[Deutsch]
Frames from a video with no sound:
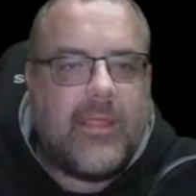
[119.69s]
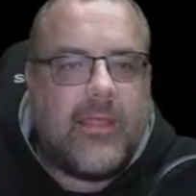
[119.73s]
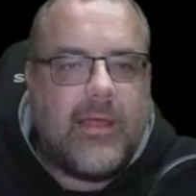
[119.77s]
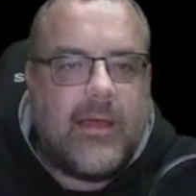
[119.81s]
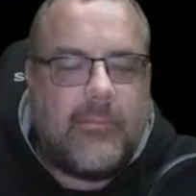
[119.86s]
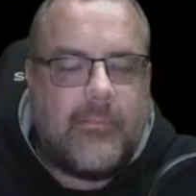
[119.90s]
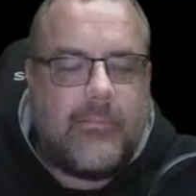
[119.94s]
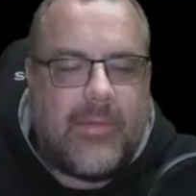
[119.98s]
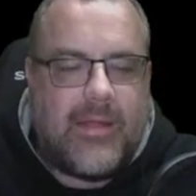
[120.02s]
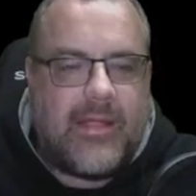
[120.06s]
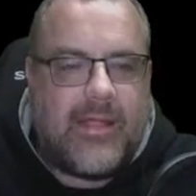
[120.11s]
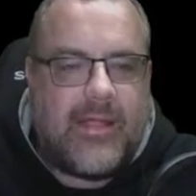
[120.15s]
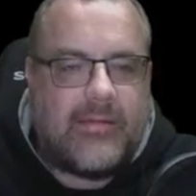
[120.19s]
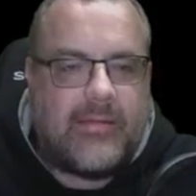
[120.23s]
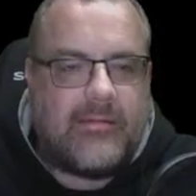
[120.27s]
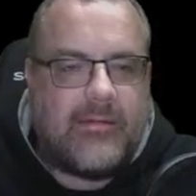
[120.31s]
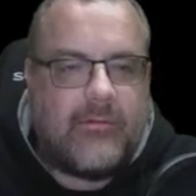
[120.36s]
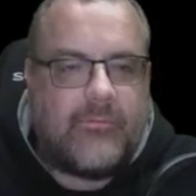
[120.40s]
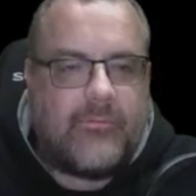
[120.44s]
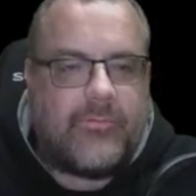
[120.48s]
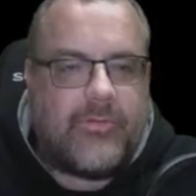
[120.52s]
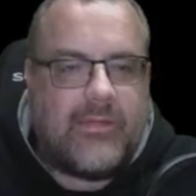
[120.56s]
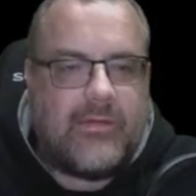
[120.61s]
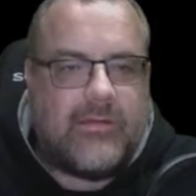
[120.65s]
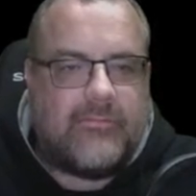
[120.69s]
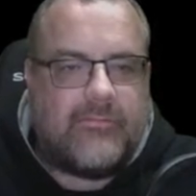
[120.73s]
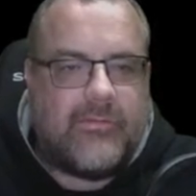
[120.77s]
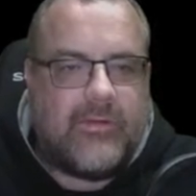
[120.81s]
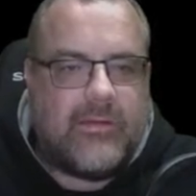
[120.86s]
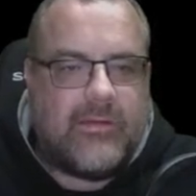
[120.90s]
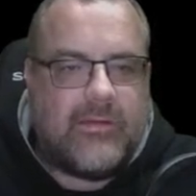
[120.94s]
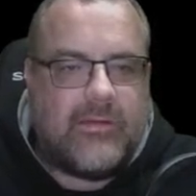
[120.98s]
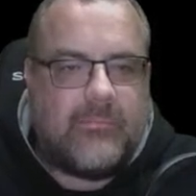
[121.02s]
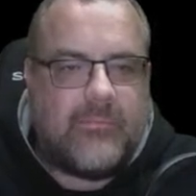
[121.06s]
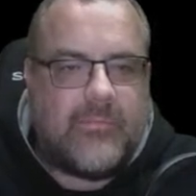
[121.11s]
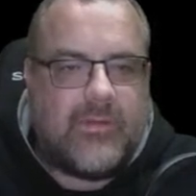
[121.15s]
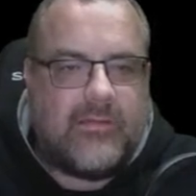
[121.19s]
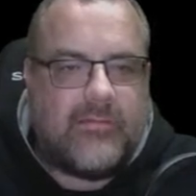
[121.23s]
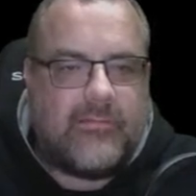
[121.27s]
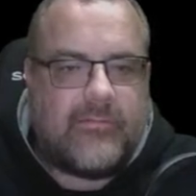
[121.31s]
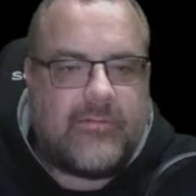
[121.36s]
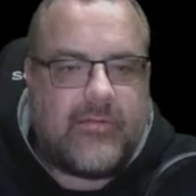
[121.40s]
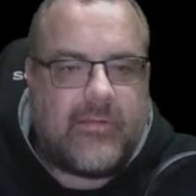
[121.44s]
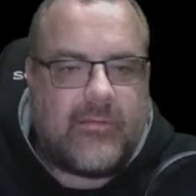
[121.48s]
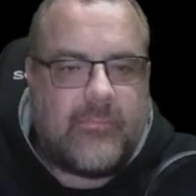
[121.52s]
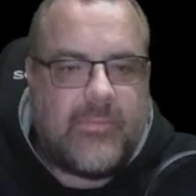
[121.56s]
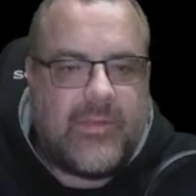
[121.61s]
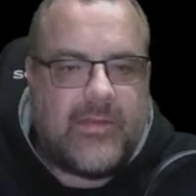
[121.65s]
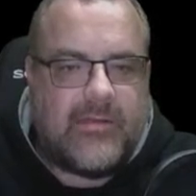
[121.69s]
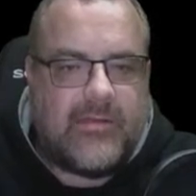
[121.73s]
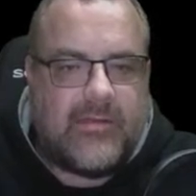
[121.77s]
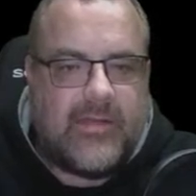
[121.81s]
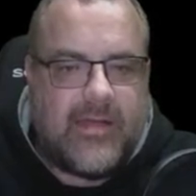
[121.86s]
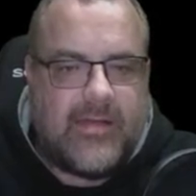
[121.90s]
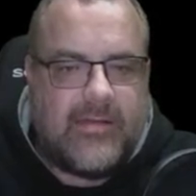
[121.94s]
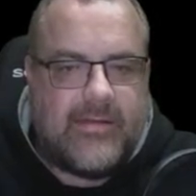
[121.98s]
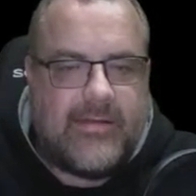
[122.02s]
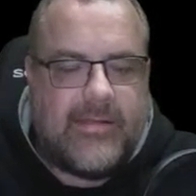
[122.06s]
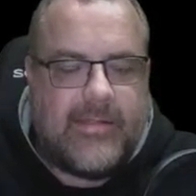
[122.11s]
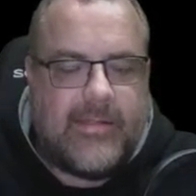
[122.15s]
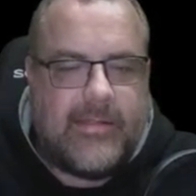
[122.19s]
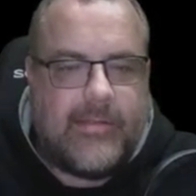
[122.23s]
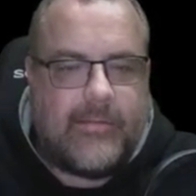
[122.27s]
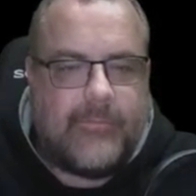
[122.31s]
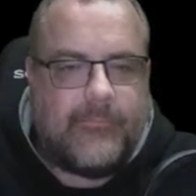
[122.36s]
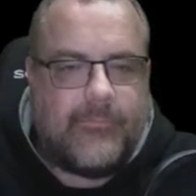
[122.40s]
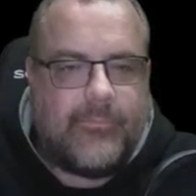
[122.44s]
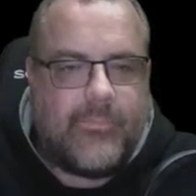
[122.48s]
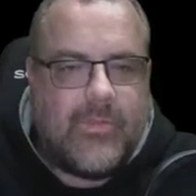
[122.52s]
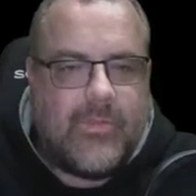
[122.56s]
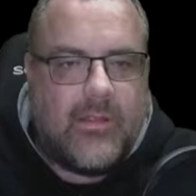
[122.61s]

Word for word: Aber man kann auf jeden Fall in dem Dienst anlegen